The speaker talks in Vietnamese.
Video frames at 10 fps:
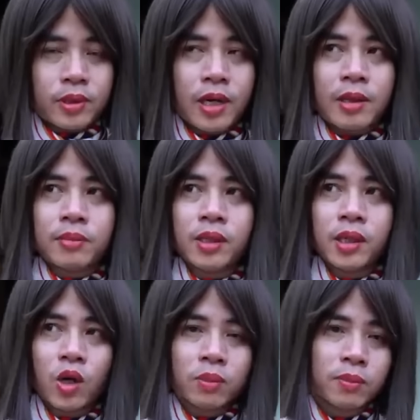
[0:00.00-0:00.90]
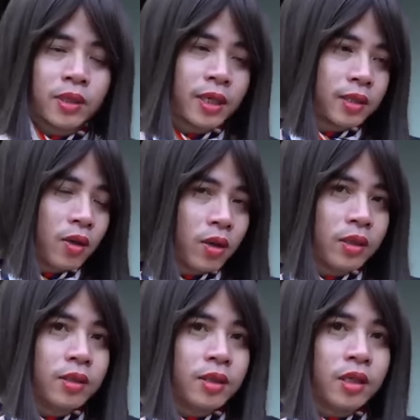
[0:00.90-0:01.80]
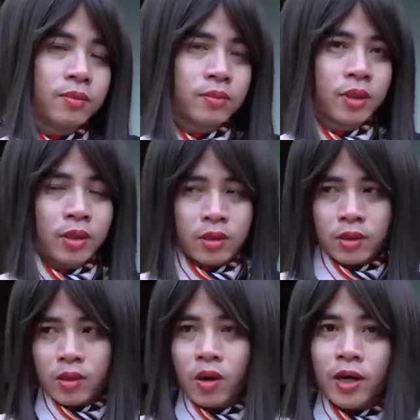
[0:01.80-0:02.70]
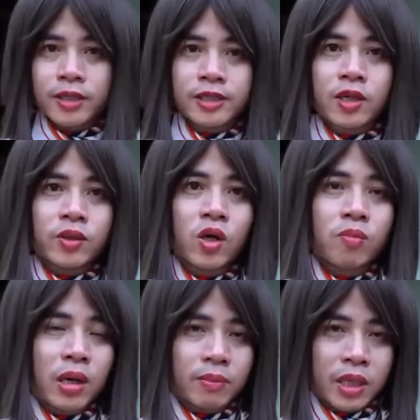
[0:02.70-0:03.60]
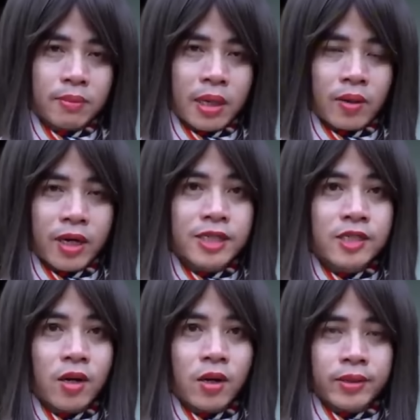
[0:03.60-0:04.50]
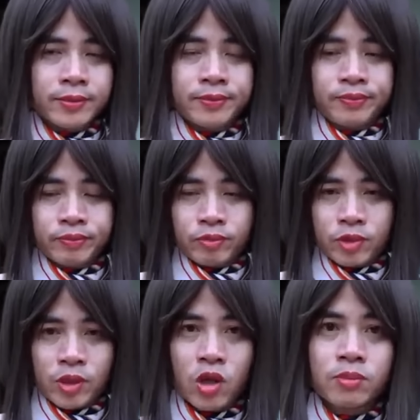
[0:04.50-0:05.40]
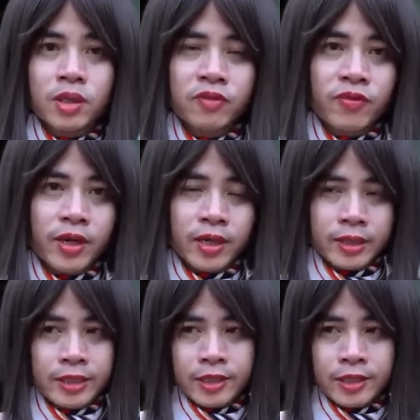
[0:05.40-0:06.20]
Cả bữa con mới ăn có lưng cơm Con ăn nhiều đâu mà mẹ bảo ăn giỏi Con mới về